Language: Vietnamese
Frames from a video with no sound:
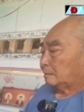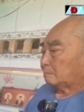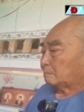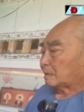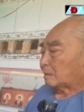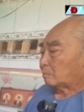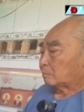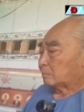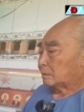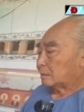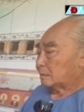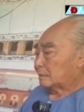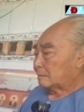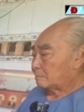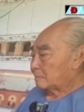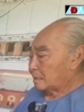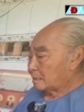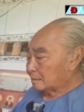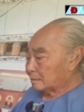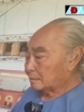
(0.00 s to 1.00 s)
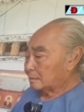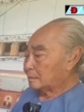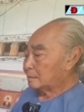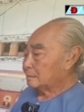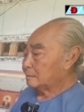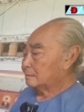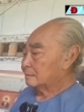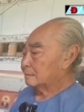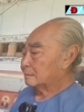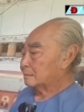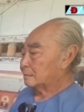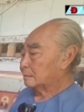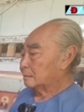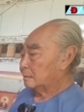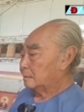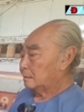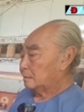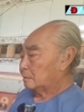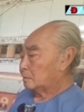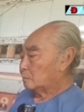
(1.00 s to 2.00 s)
mộng nằm mơ nữa
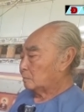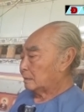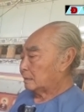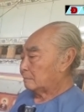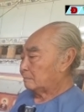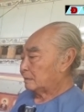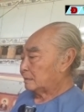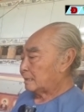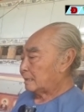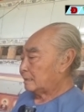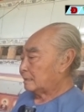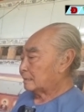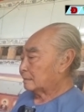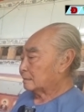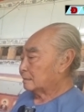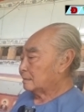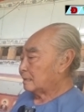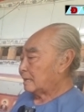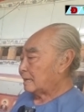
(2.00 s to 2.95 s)
chú ba mới thấy lần thứ